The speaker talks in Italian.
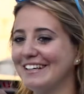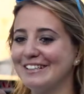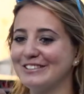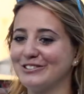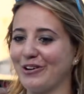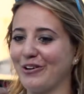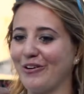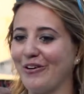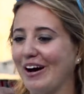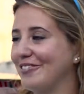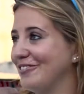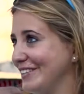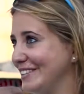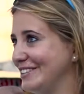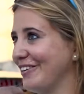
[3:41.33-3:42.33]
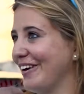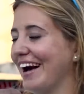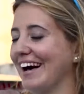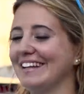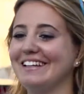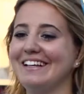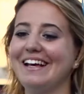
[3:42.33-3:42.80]
sono
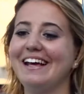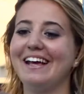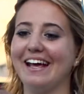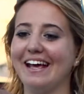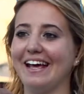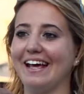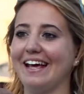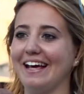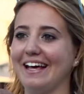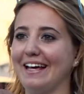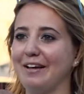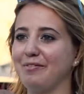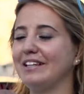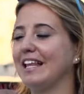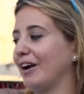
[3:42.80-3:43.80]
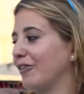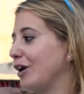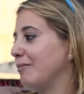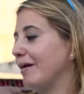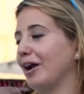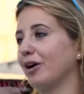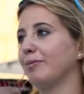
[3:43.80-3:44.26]
affezionati e mi danno
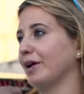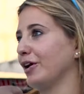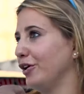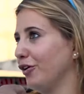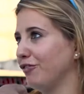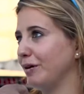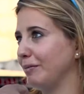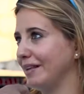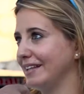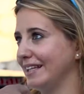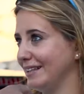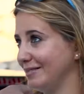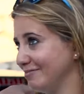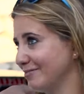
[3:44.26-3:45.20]
una mano perché io ovviamente